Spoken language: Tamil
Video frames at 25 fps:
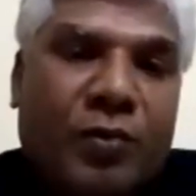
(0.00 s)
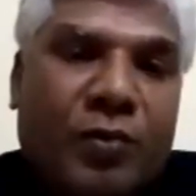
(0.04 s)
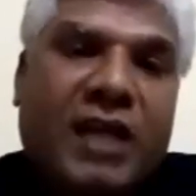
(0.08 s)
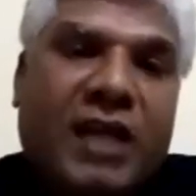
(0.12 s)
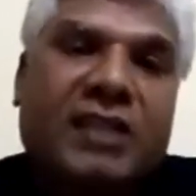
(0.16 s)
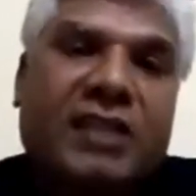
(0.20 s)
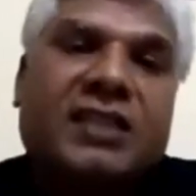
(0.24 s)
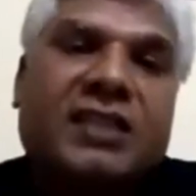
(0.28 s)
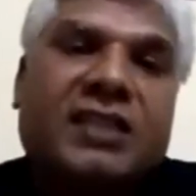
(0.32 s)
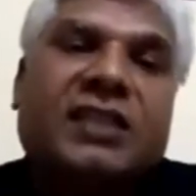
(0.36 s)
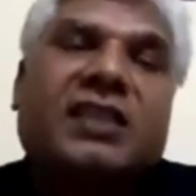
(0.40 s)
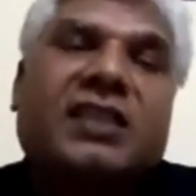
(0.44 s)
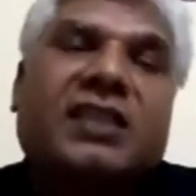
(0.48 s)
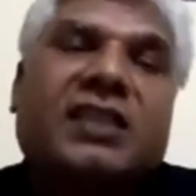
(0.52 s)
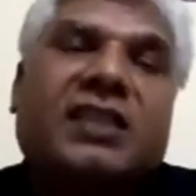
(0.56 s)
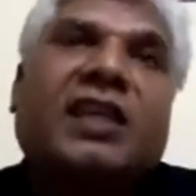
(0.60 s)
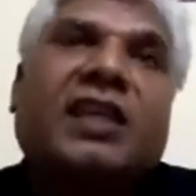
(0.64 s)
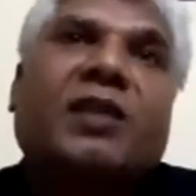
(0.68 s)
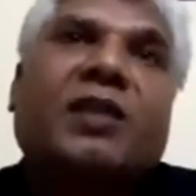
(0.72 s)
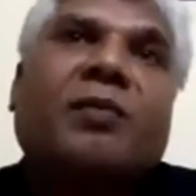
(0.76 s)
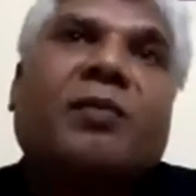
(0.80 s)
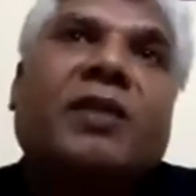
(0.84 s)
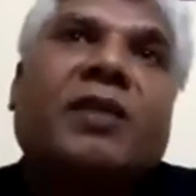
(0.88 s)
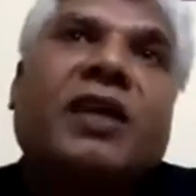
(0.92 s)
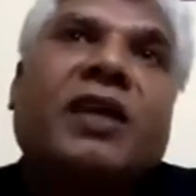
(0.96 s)
ஒவ்வொரு
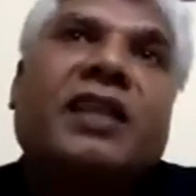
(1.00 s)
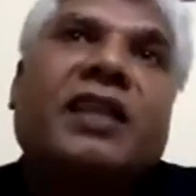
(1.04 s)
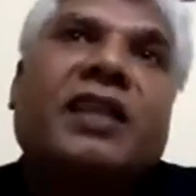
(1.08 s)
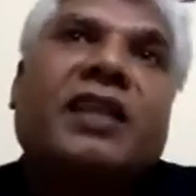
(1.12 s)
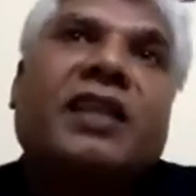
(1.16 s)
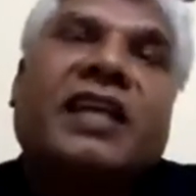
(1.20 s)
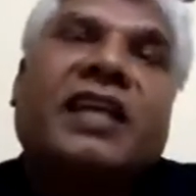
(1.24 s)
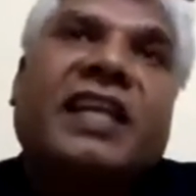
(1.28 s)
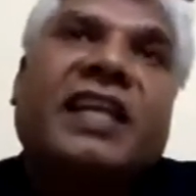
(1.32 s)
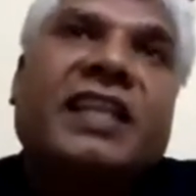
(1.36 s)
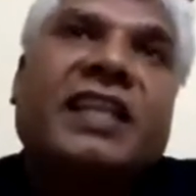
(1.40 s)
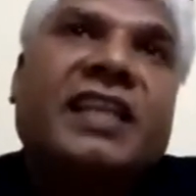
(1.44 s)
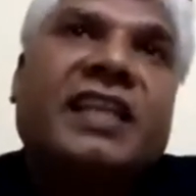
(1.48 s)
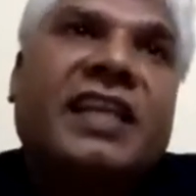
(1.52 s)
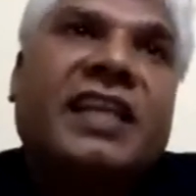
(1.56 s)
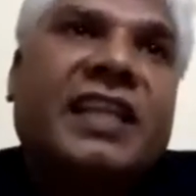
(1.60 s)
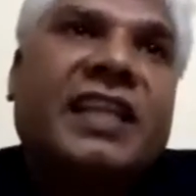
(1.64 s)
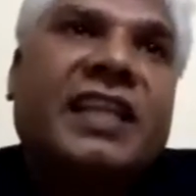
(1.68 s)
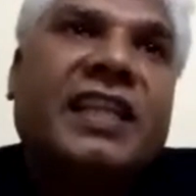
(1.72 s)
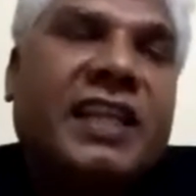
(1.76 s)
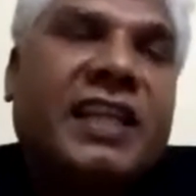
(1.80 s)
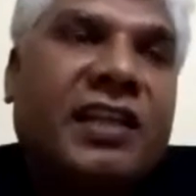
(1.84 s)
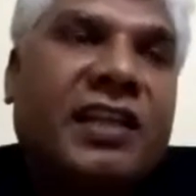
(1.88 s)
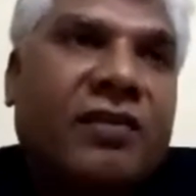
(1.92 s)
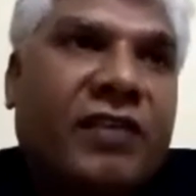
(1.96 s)
ப்ராசஸுக்குமே
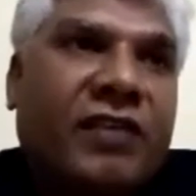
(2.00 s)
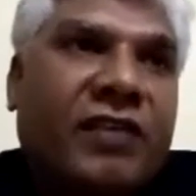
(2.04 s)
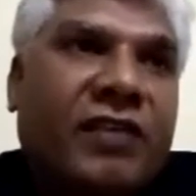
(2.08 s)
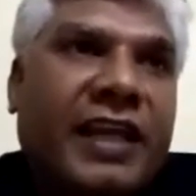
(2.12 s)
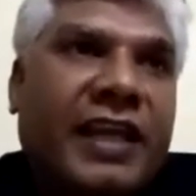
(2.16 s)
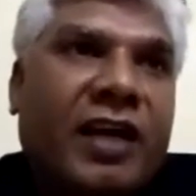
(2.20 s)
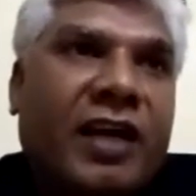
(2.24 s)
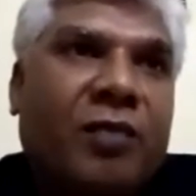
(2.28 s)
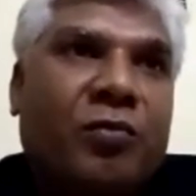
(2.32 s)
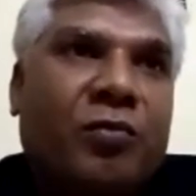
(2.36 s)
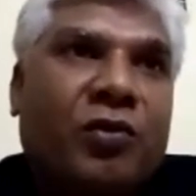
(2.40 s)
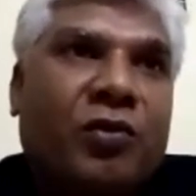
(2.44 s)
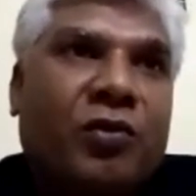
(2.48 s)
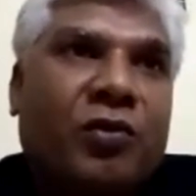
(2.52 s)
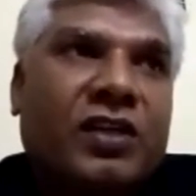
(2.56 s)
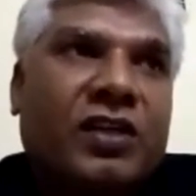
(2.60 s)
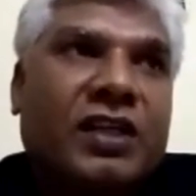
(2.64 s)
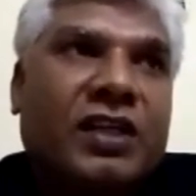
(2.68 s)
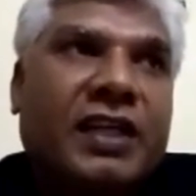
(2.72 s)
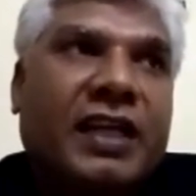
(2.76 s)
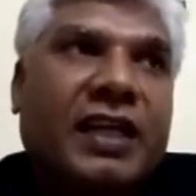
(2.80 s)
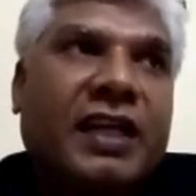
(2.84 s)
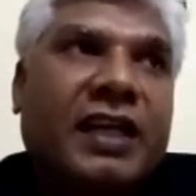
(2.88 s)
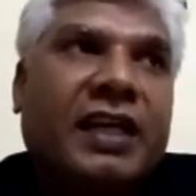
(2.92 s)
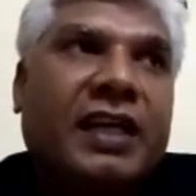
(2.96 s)
தனித்தனி தனி வரியா
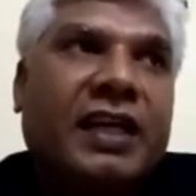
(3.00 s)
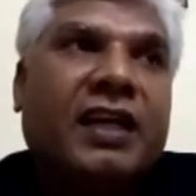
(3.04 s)
போட்டுட்டு